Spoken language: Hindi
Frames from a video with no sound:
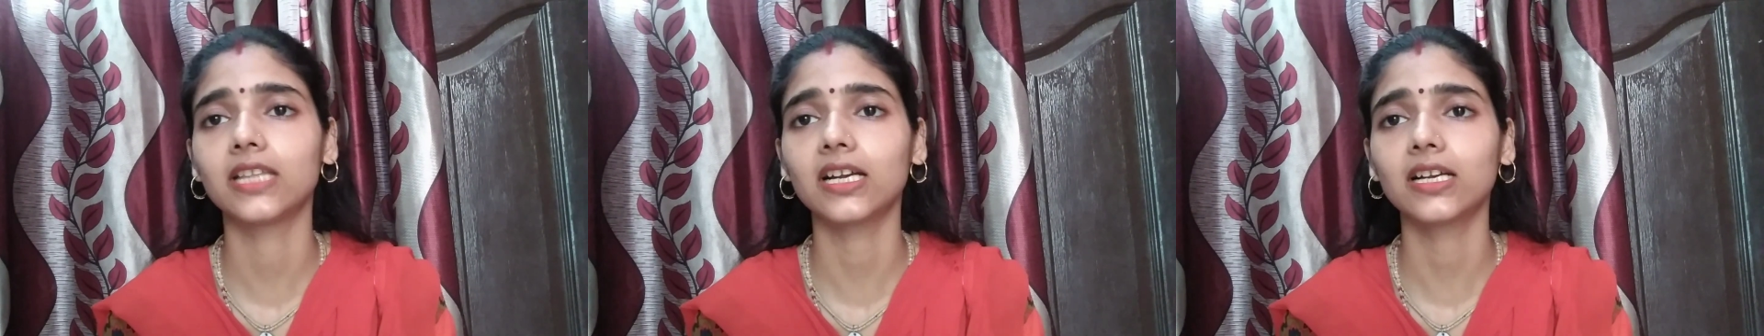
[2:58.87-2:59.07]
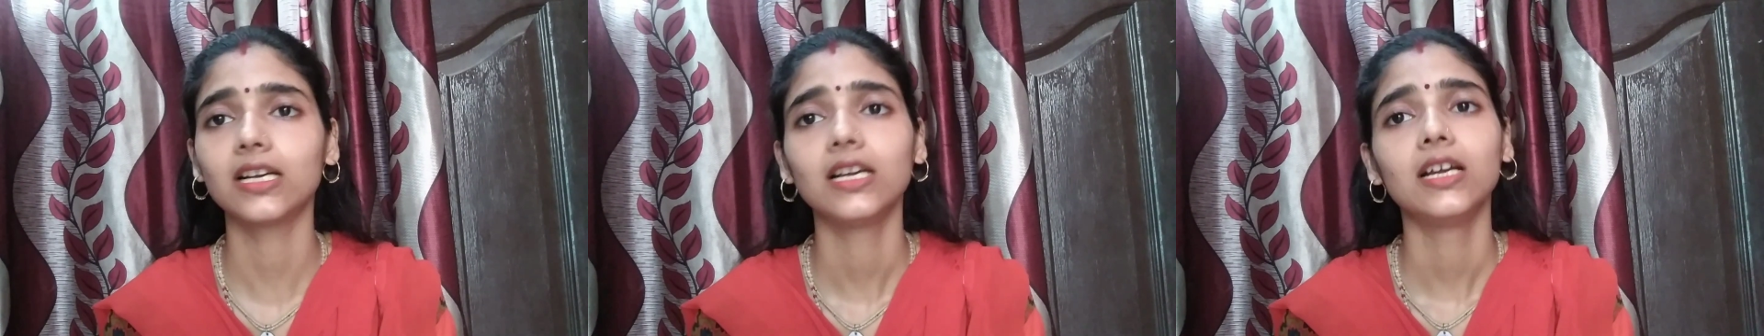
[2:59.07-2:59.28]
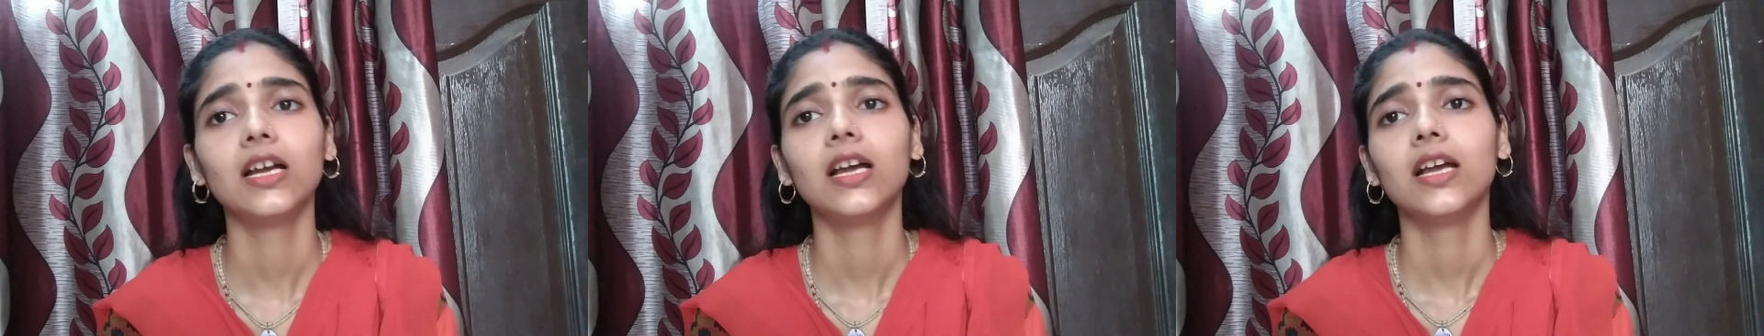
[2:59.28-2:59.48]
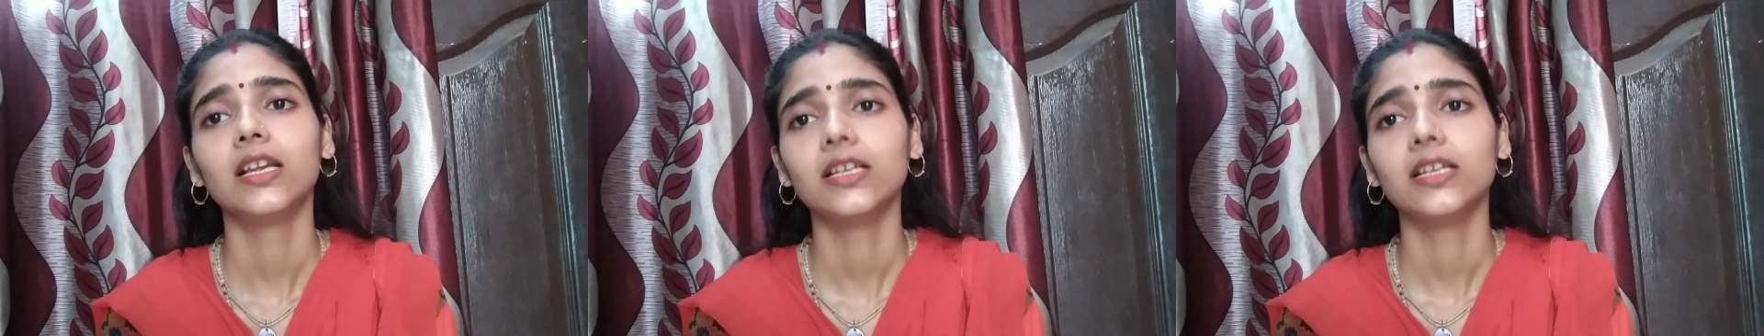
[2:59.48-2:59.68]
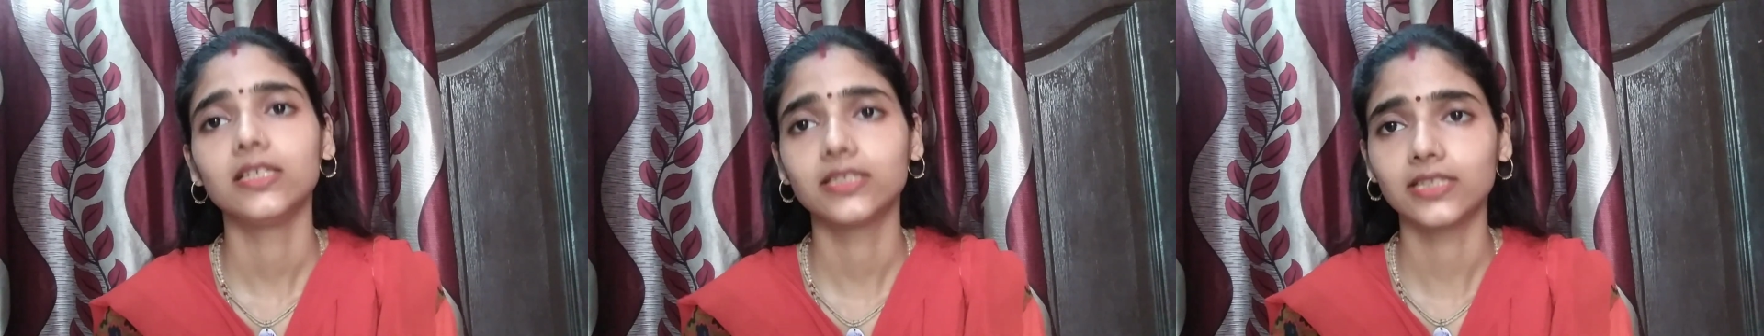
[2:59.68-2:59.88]
तक
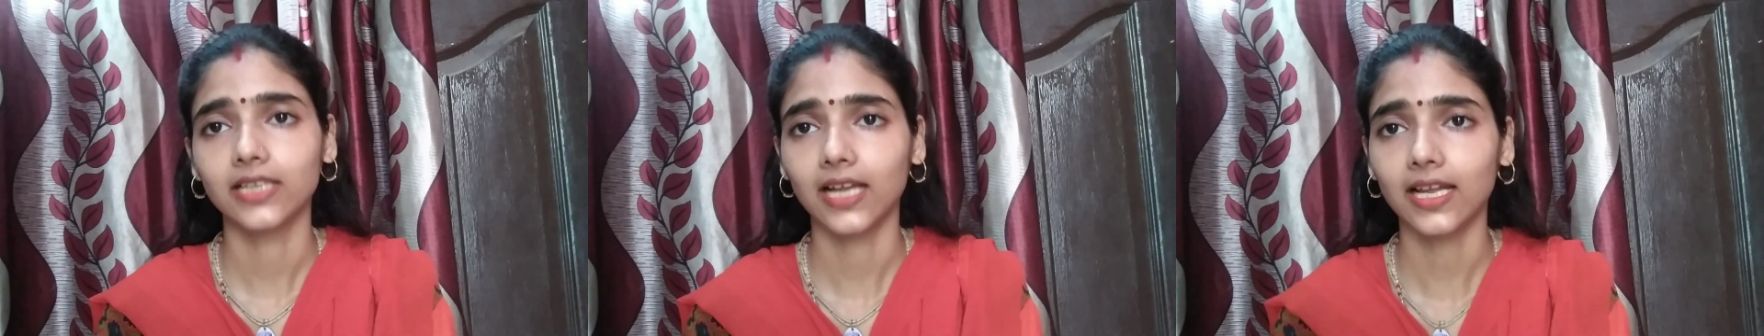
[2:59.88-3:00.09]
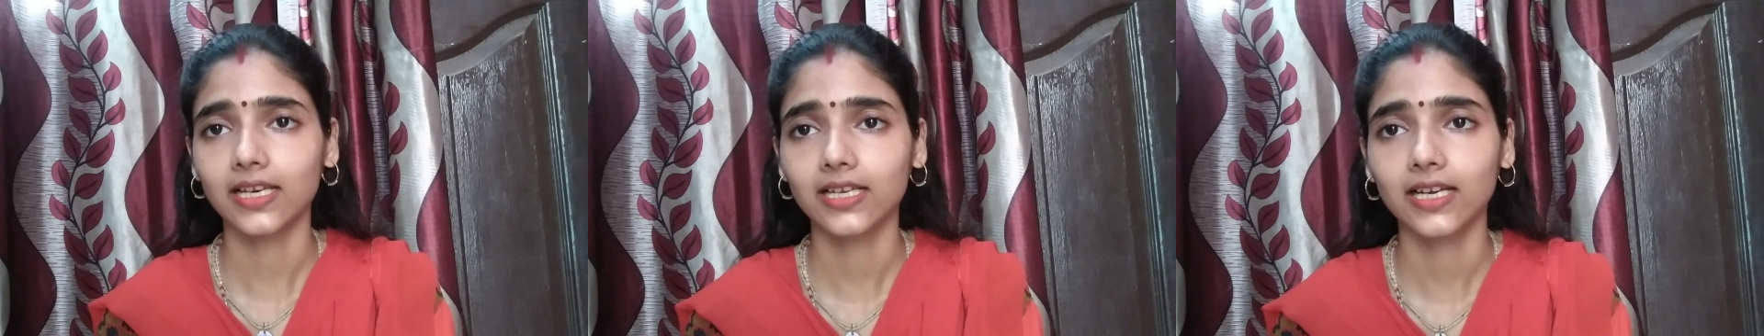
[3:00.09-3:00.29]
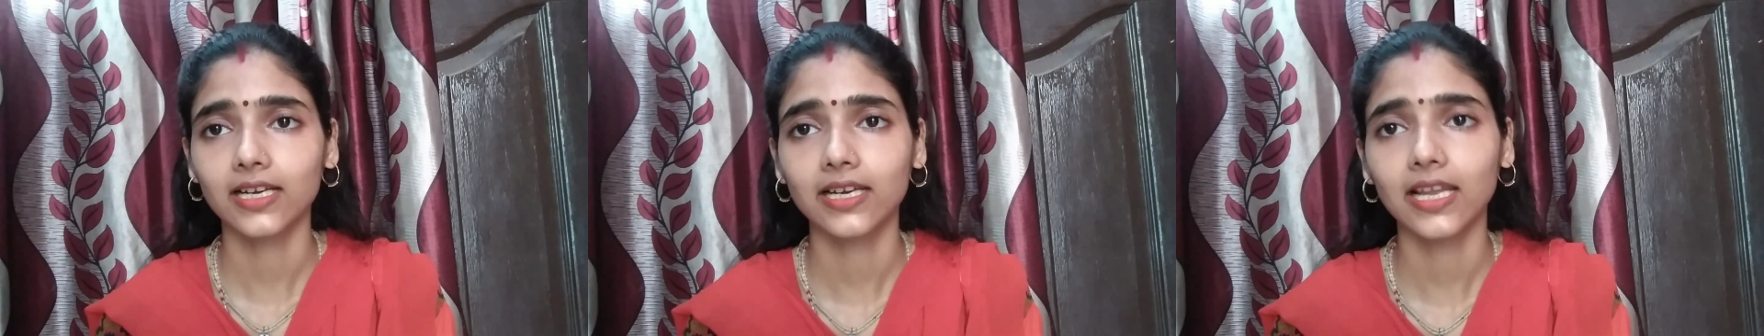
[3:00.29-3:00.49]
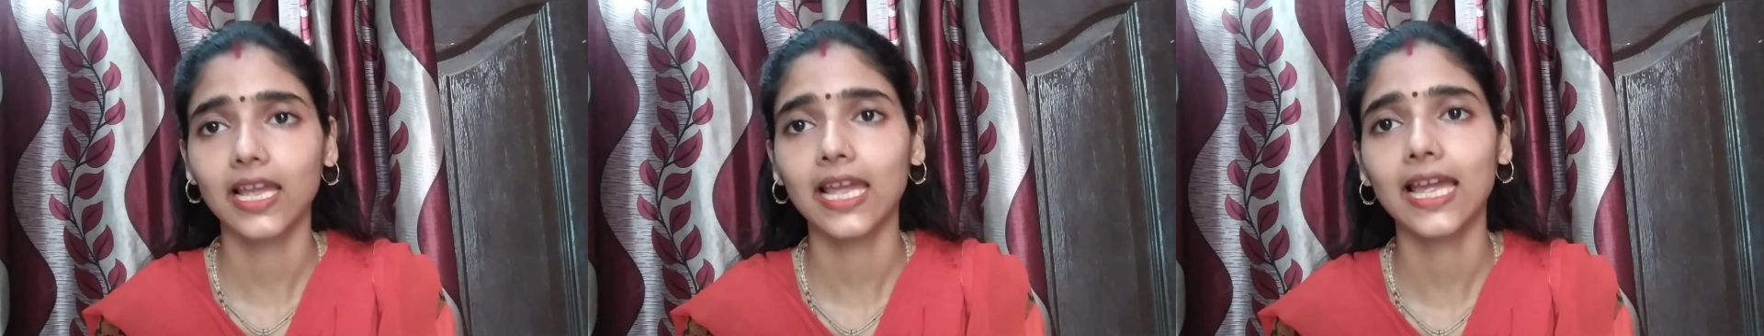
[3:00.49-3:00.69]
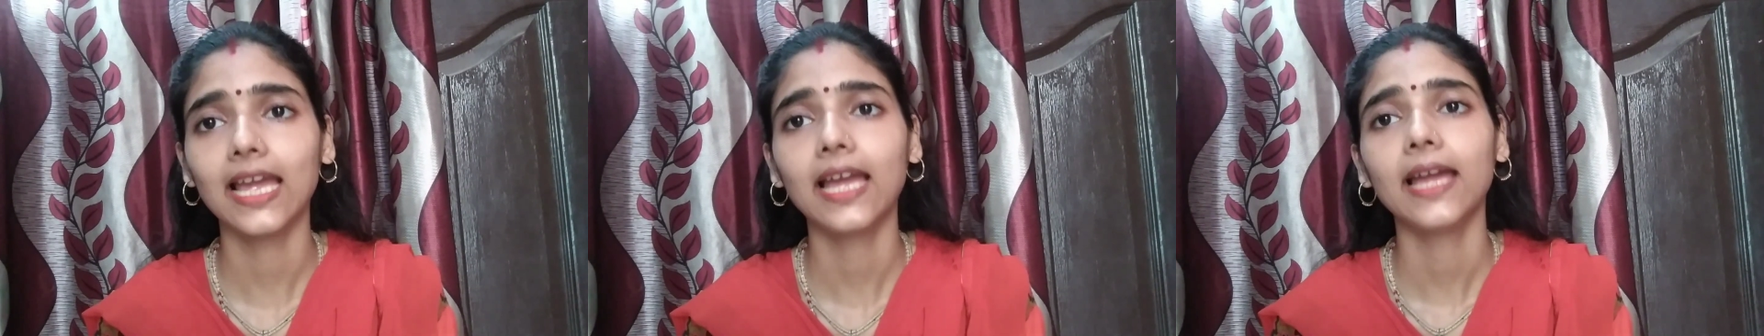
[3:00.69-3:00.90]
स्नान करना
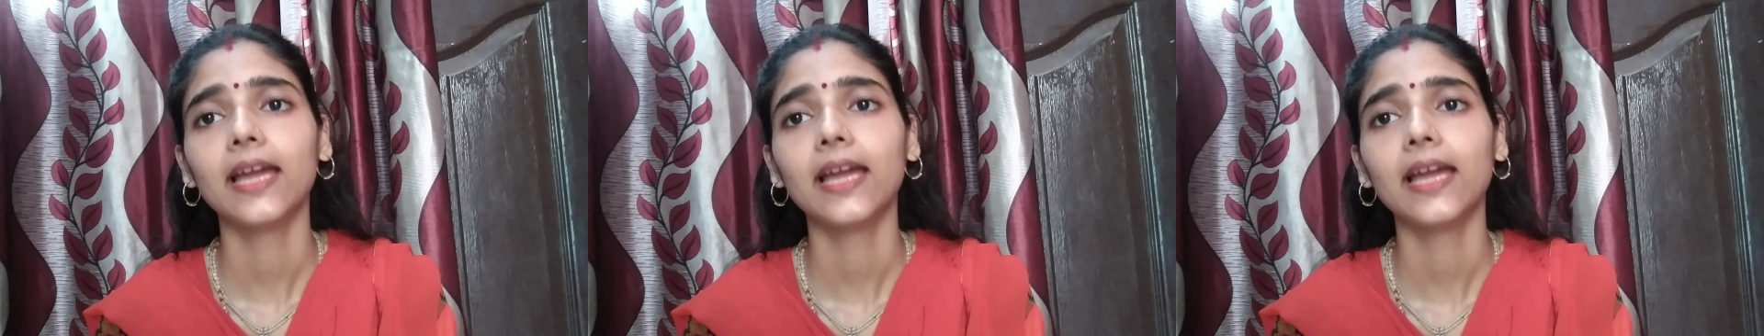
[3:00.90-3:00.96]
है